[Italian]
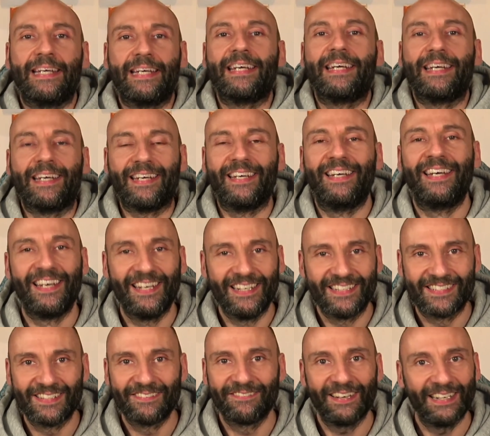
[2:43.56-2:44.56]
e,
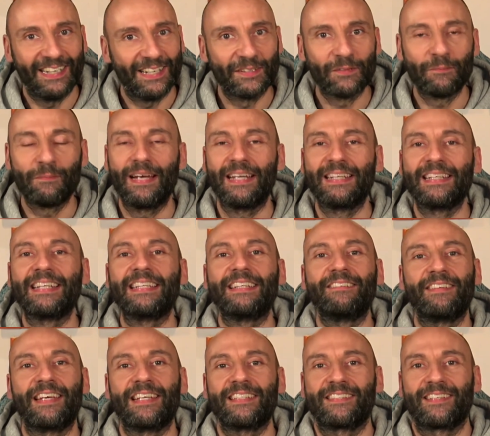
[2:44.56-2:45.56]
se fai la domanda
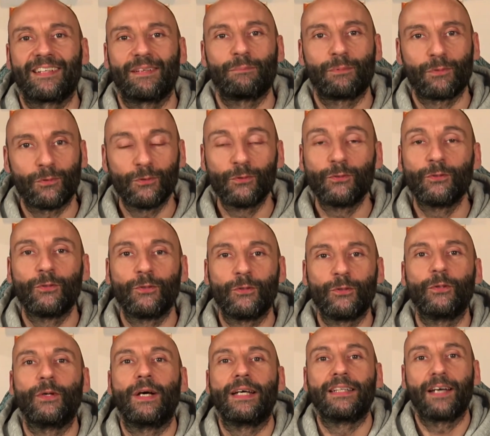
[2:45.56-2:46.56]
devi essere
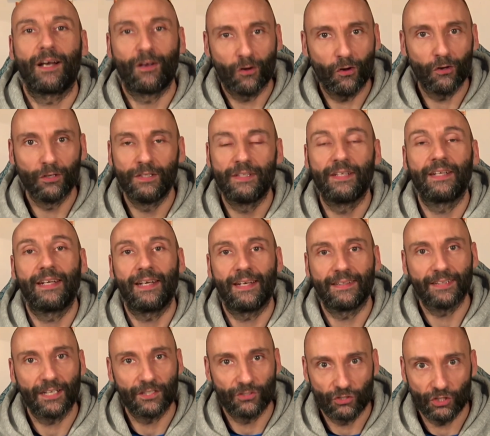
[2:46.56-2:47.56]
pronto ad accogliere,
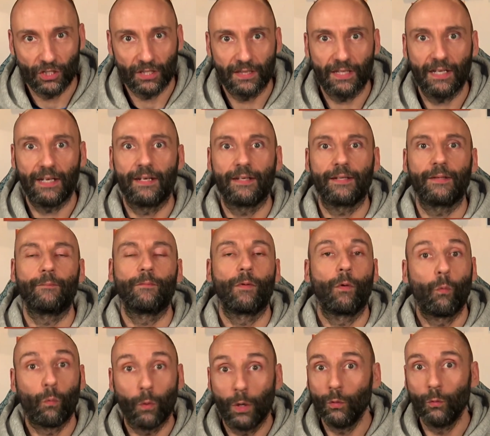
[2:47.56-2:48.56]
ad accettare
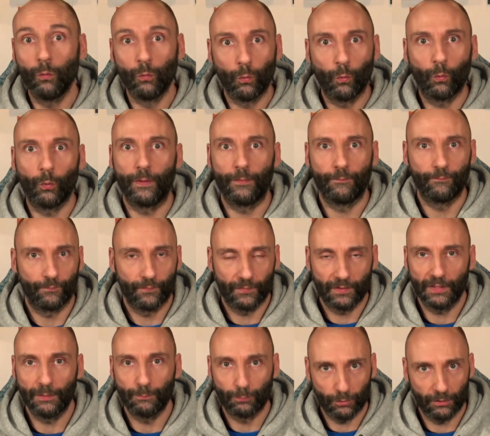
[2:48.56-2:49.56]
qualunque
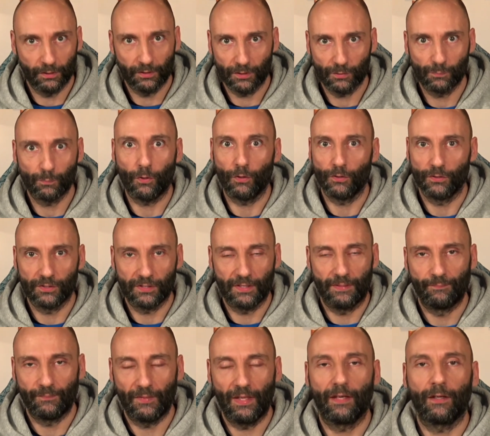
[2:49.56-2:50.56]
tipo di risposta.
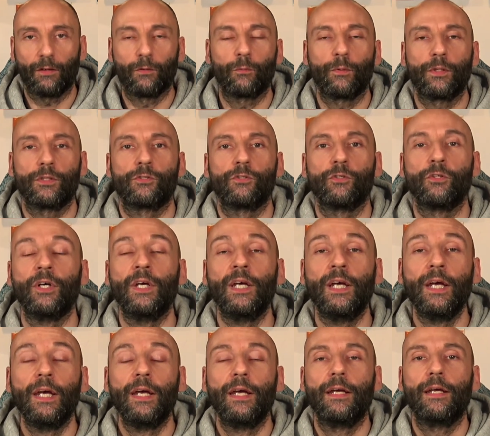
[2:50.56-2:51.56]
Ecco, questo
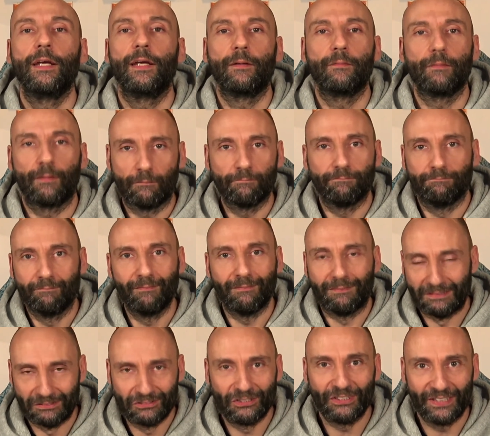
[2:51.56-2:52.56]
eh,
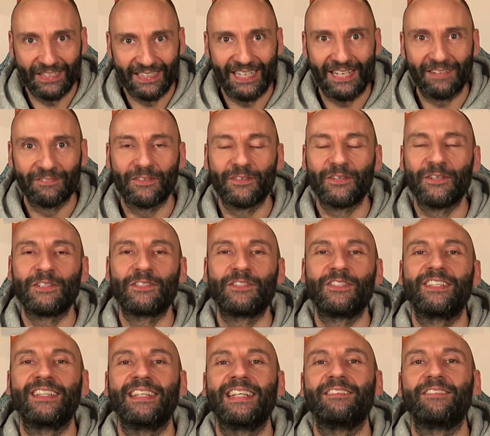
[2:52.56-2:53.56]
ci, tenevo, ci,
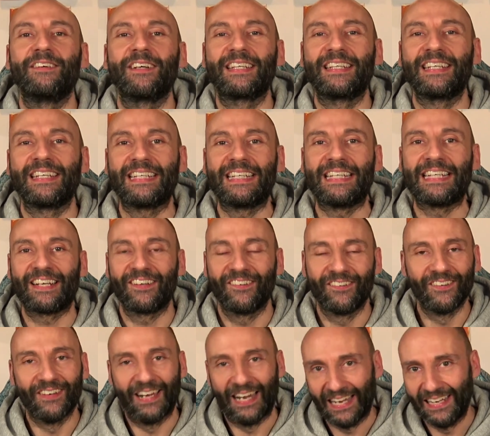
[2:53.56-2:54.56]
tenevo, a
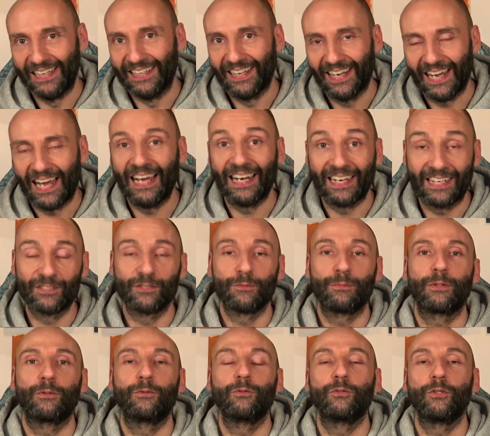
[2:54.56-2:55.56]
chiarirlo eh, anche e
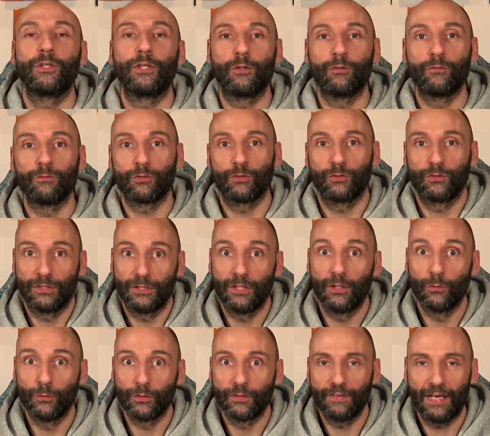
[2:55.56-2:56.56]
soprattutto nei confronti
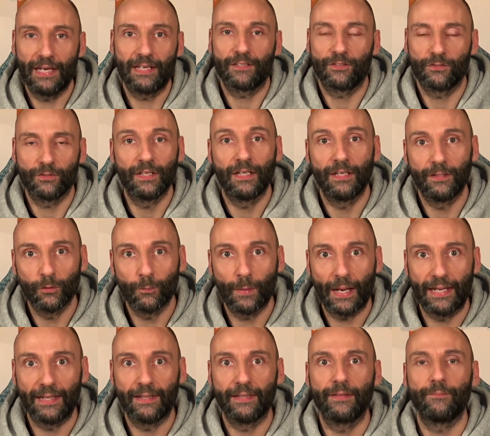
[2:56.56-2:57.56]
dell'universo, delle
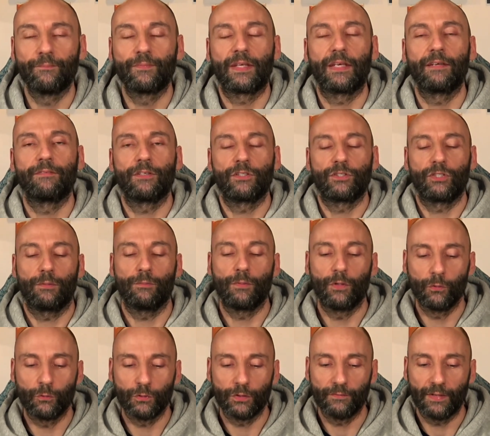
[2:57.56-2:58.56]
domande che facciamo
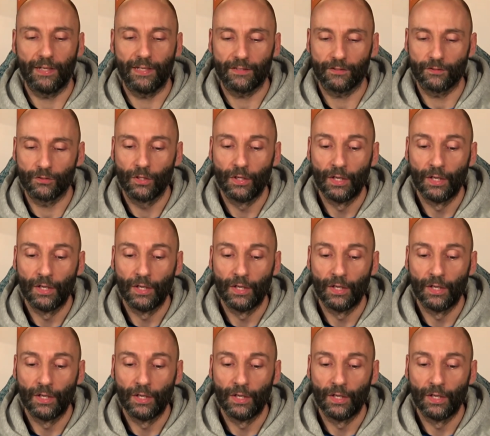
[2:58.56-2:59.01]
all'universo.